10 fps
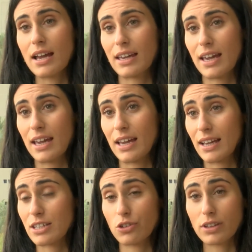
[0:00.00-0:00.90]

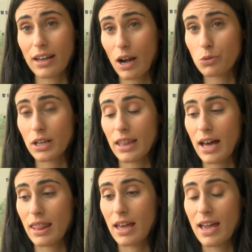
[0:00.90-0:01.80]
que son de gran
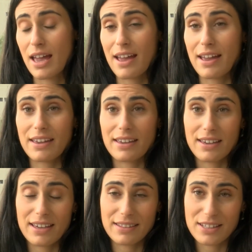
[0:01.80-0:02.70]
utilidad
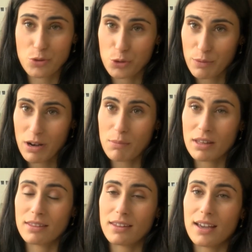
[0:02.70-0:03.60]

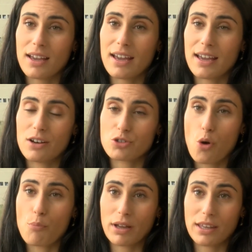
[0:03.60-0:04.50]
indiscutiblemente eh, los
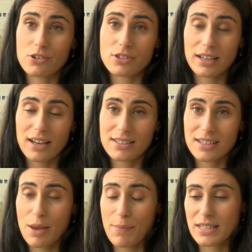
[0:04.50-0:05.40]
compañeros de
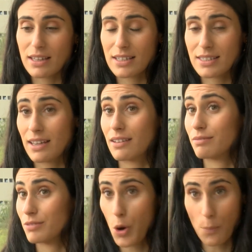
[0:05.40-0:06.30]
clase que pasan de ser
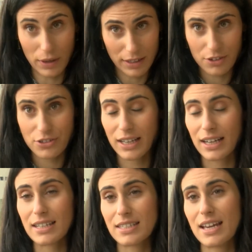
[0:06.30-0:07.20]
compañeros de
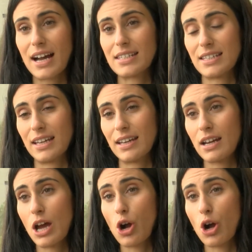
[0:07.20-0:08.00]
clase a ser